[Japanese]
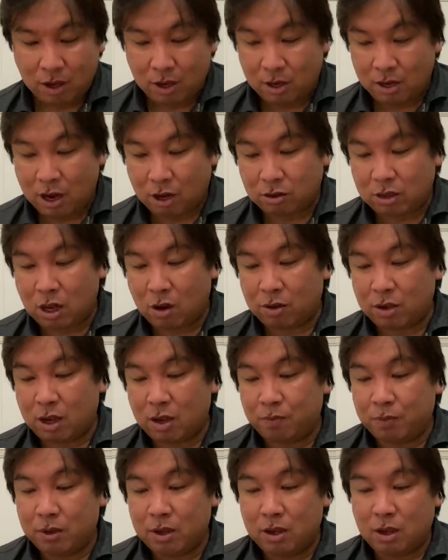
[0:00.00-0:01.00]
楽天は
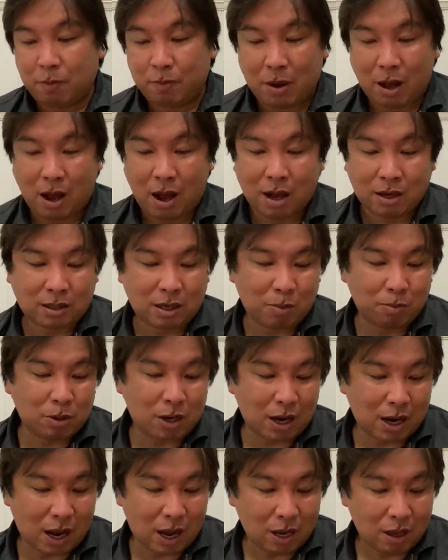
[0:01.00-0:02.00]
ね、や浅
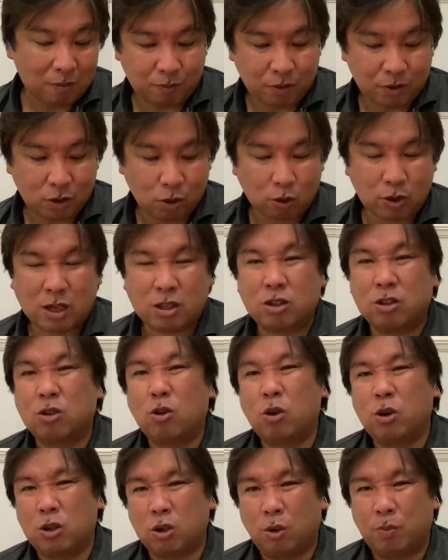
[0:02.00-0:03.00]
村が4打数
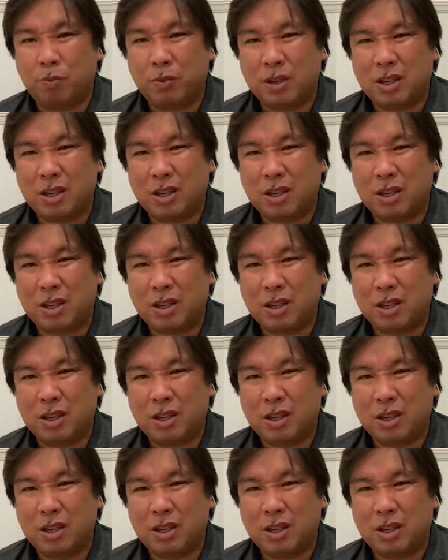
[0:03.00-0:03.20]
ノーヒット、